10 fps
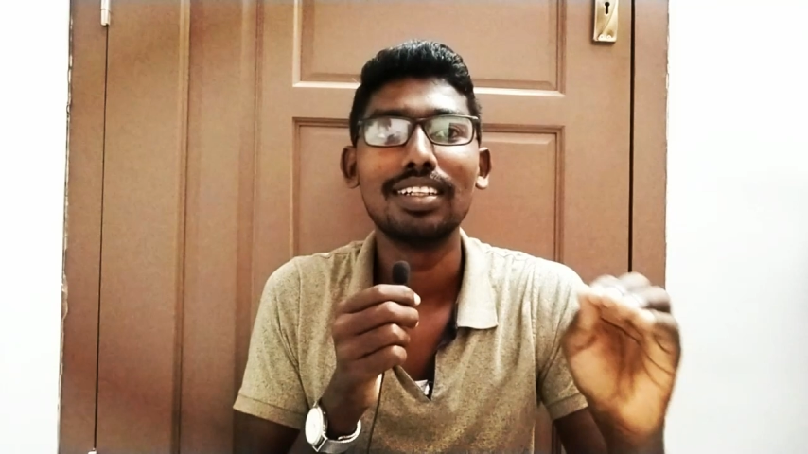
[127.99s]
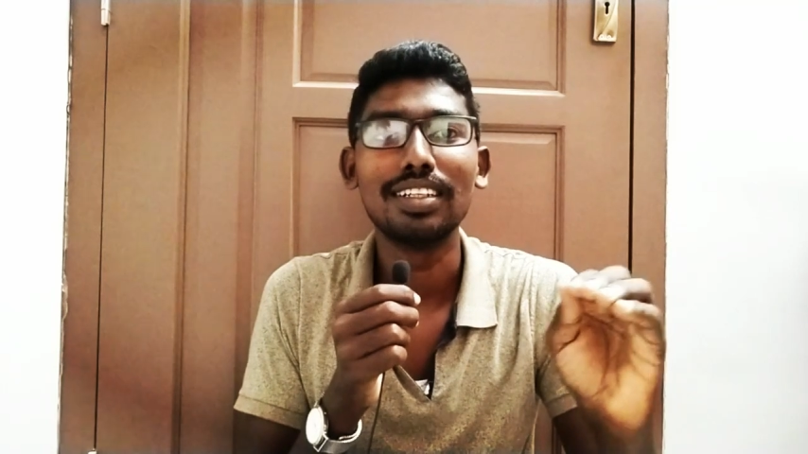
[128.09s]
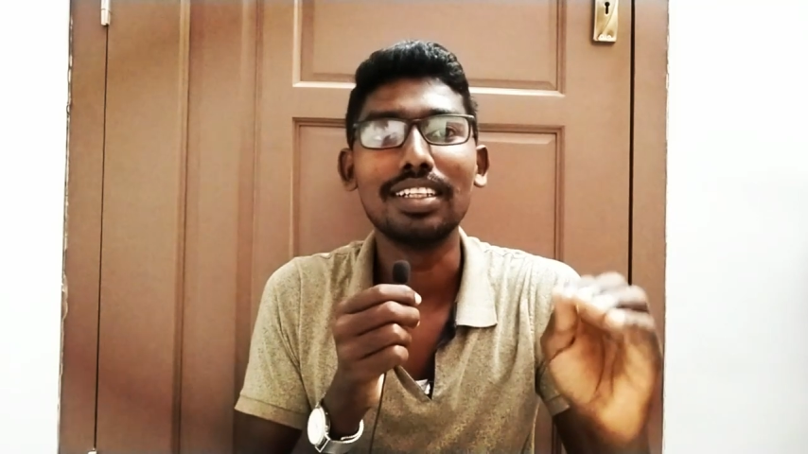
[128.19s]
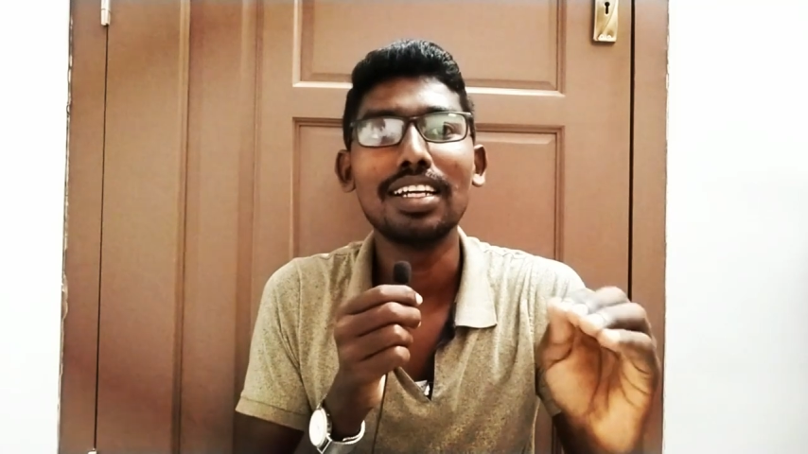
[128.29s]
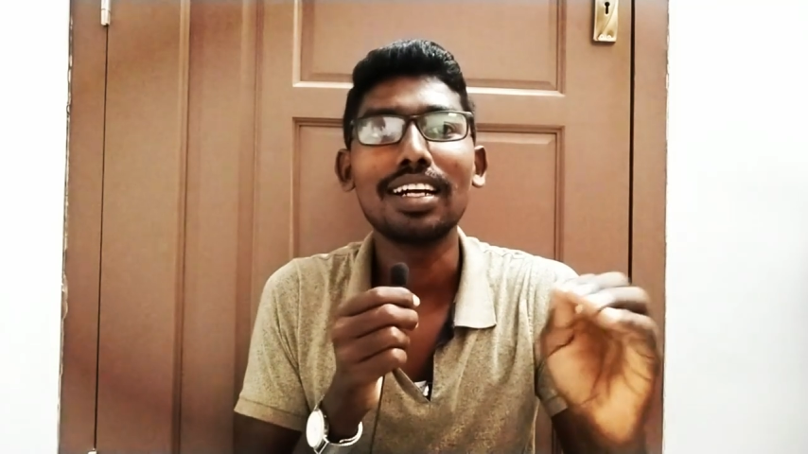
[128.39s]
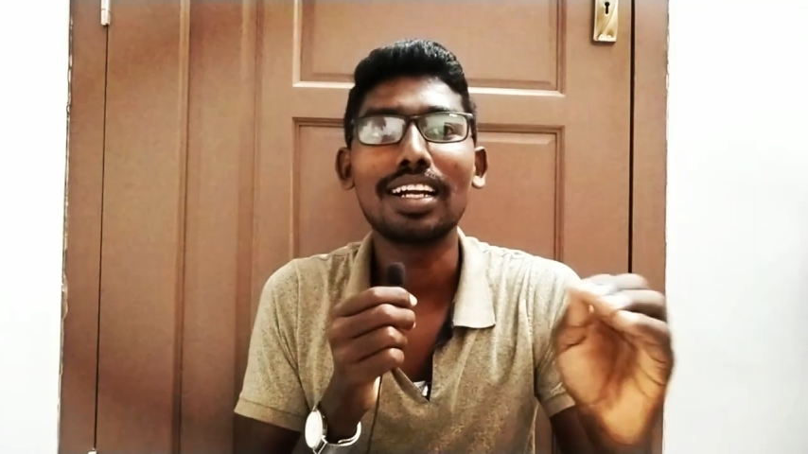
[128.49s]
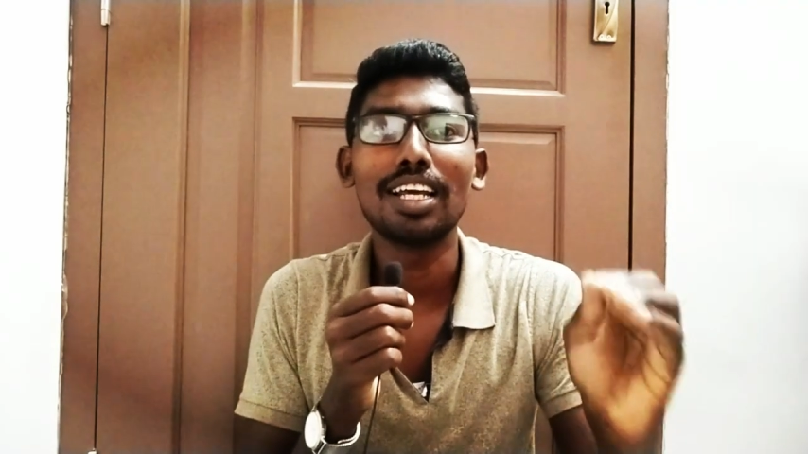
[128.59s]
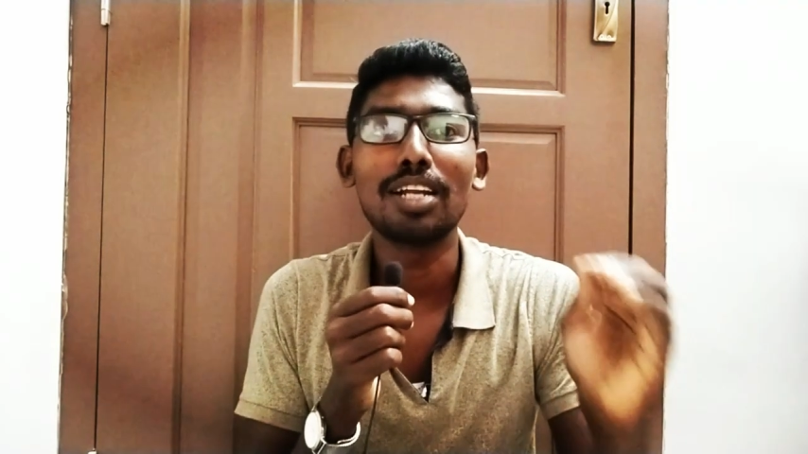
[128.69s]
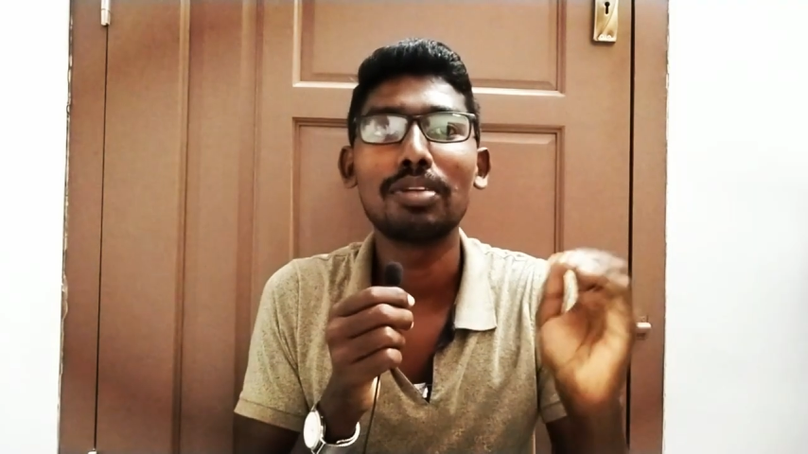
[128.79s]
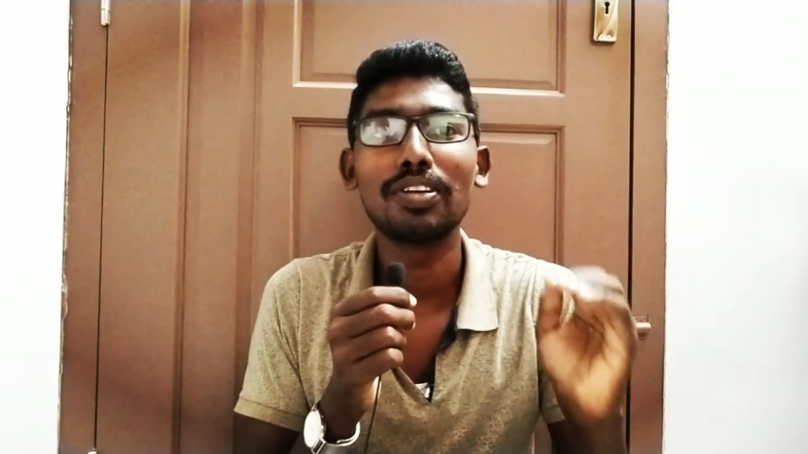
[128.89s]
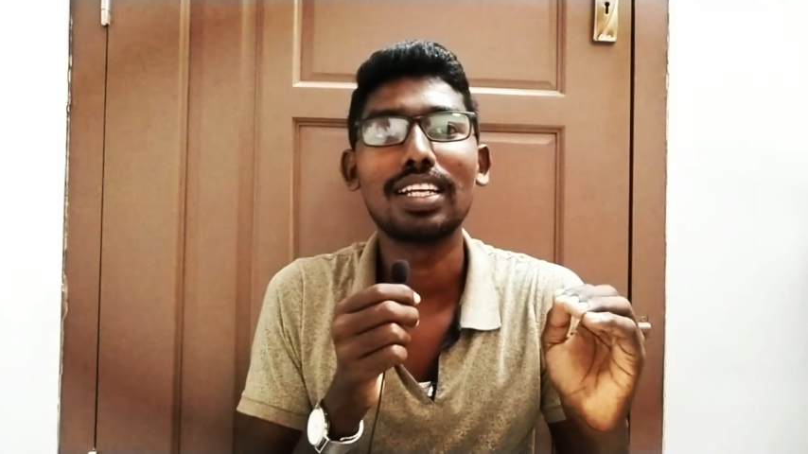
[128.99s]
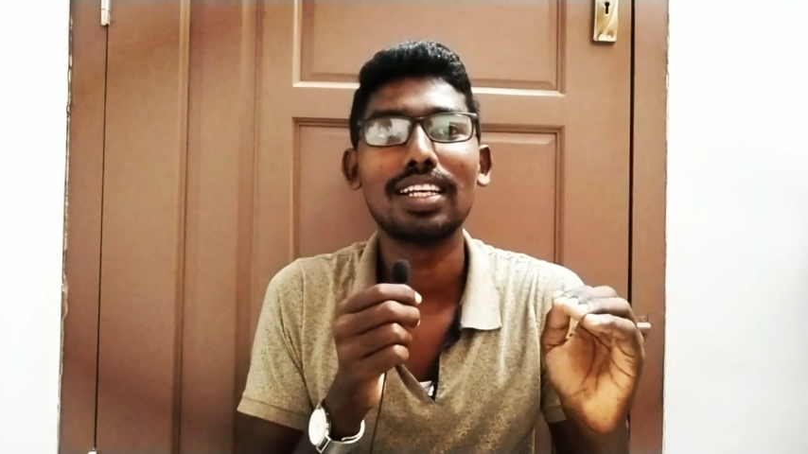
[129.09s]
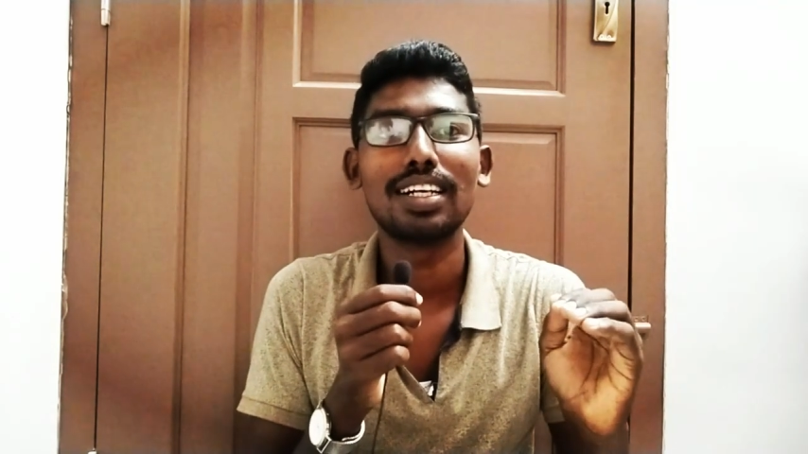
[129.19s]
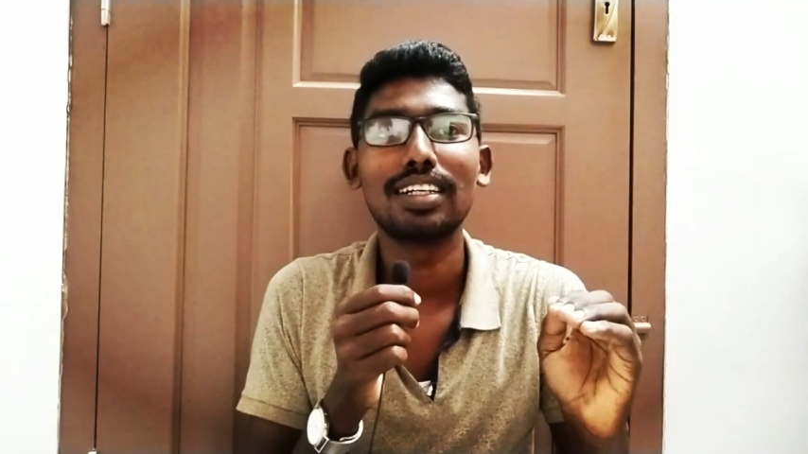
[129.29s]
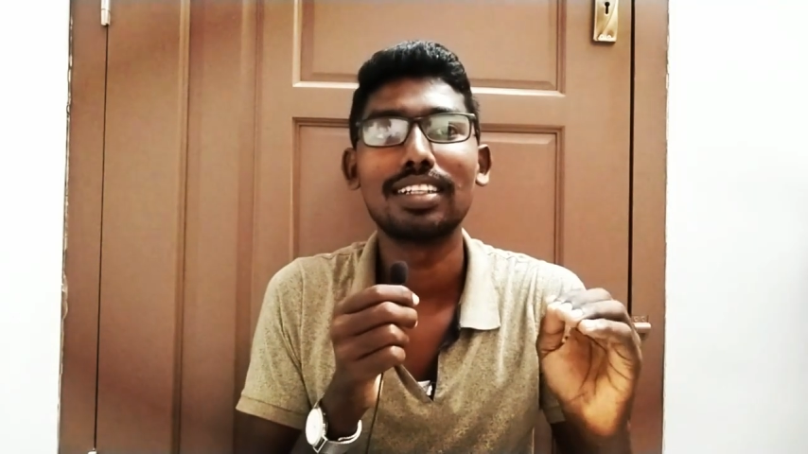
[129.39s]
நீயா கல்யாணம் பண்ணி வைக்கிறியா